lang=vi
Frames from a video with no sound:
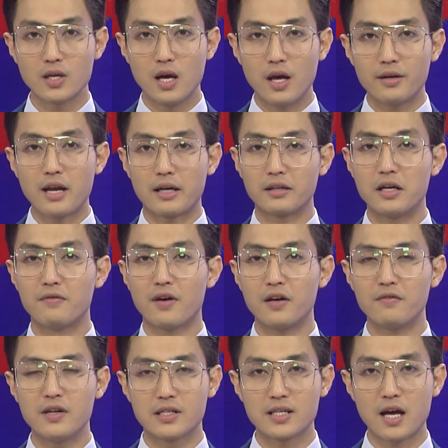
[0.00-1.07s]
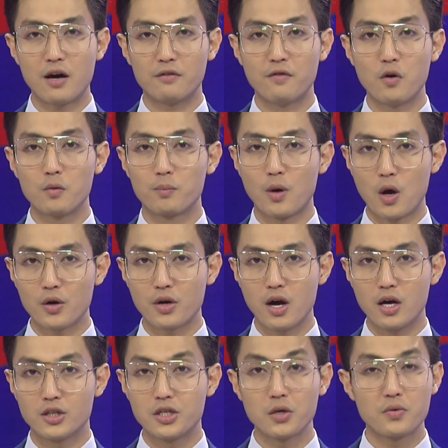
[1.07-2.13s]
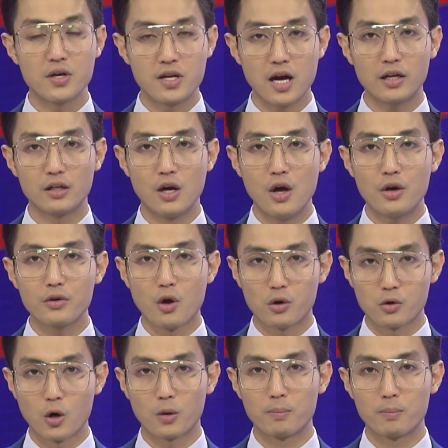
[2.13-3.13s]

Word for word: đặt nghi vấn vì sao vụ blogger Trương Duy Nhất đột ngột